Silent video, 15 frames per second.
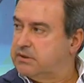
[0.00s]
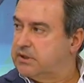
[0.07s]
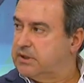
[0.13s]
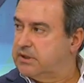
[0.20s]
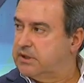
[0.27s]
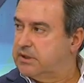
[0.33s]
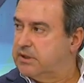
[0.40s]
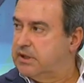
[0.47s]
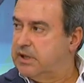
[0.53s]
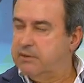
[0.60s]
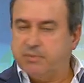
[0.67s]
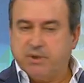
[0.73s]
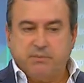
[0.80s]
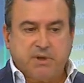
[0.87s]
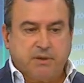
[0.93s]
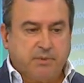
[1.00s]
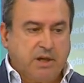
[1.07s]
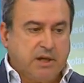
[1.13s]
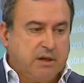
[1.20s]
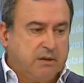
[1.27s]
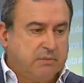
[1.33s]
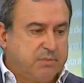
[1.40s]
Eh, el, primer,
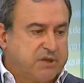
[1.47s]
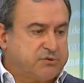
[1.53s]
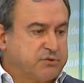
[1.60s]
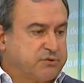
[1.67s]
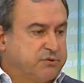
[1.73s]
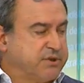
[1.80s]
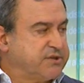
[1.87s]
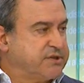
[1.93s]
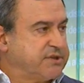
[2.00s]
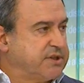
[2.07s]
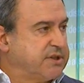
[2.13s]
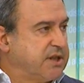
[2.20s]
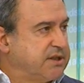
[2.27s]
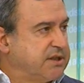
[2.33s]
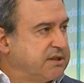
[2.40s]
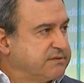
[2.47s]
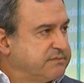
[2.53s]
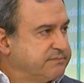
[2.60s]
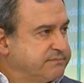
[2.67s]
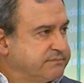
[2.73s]
el plazo son de 60 días.